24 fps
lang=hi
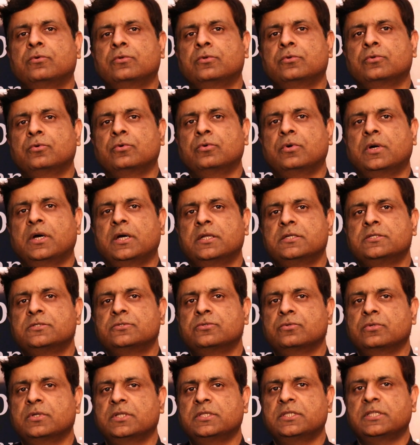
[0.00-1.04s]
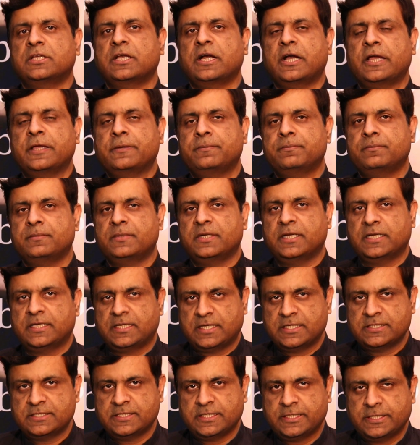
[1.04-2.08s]
उनको हर सूरत कायम
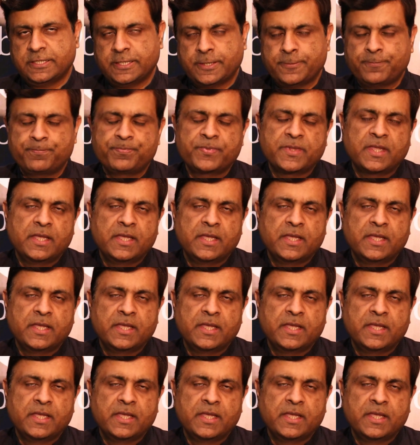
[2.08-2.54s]
रखना चाहिए